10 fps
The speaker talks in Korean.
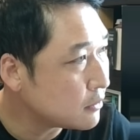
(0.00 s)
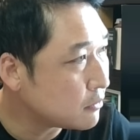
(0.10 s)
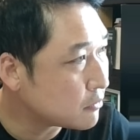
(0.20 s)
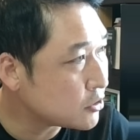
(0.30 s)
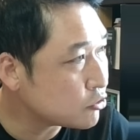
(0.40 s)

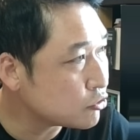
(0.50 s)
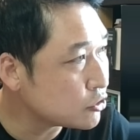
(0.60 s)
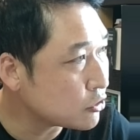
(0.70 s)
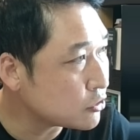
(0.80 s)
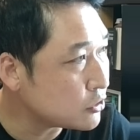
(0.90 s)
어,
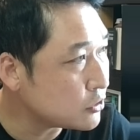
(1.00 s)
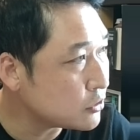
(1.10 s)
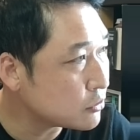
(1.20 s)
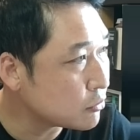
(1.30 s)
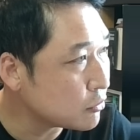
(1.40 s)

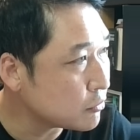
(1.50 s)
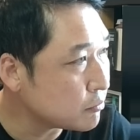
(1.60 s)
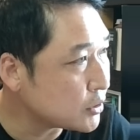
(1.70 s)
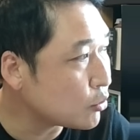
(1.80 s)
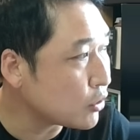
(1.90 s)
기준선을 또
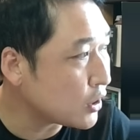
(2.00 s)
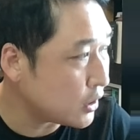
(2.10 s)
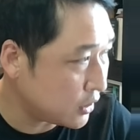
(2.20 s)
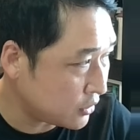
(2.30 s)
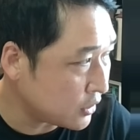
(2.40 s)

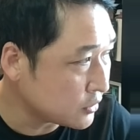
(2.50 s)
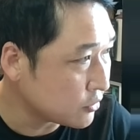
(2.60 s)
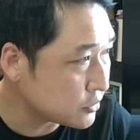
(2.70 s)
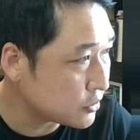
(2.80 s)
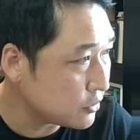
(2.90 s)
밑돌게 되는
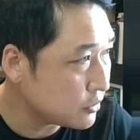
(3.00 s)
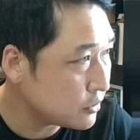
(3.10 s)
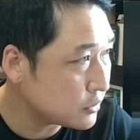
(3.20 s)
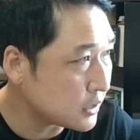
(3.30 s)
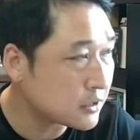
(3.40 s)
거죠.
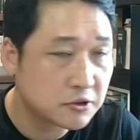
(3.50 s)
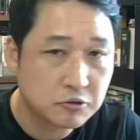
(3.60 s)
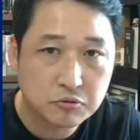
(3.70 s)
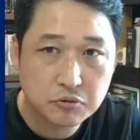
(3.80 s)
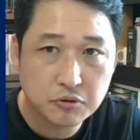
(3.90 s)

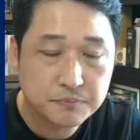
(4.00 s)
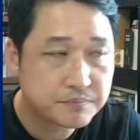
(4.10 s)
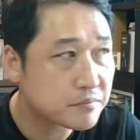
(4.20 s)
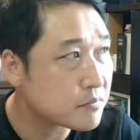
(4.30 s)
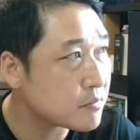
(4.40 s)
상대적으로.
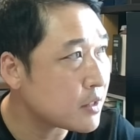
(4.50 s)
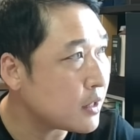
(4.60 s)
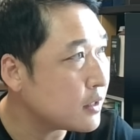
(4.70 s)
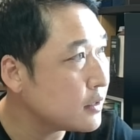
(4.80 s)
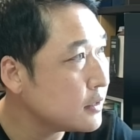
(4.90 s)

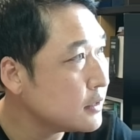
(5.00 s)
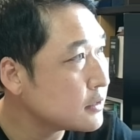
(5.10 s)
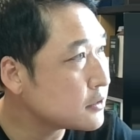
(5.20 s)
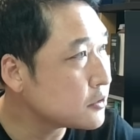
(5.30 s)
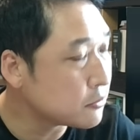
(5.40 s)
네.
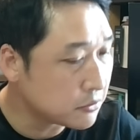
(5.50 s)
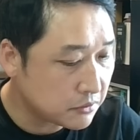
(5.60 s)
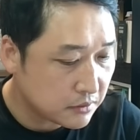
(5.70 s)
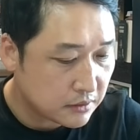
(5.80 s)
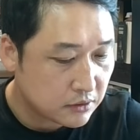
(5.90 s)

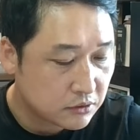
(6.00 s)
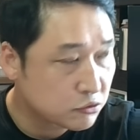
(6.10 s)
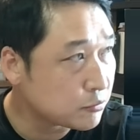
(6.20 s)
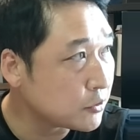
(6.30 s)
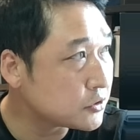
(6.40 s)
그리고
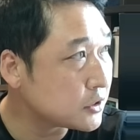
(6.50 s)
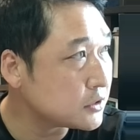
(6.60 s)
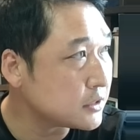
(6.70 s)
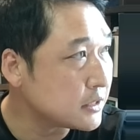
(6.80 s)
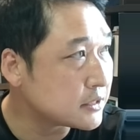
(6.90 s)
두
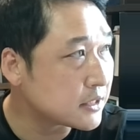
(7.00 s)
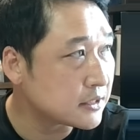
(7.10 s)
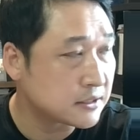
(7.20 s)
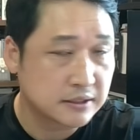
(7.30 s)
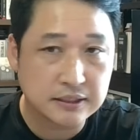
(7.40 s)
번째는
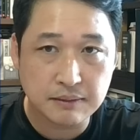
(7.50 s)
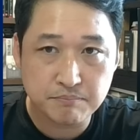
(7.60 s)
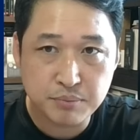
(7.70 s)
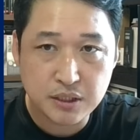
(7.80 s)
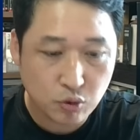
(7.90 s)
일자리 증감,
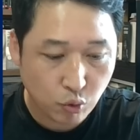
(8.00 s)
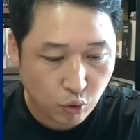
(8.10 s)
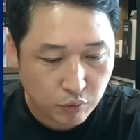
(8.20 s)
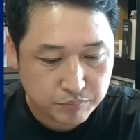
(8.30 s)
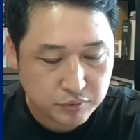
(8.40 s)

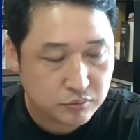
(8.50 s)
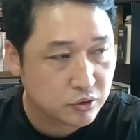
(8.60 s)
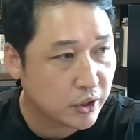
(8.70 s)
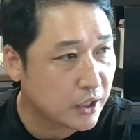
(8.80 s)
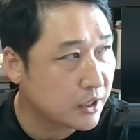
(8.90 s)
비농업
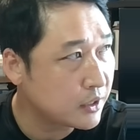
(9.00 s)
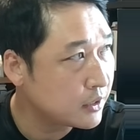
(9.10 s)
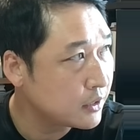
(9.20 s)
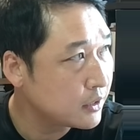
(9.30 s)
부문의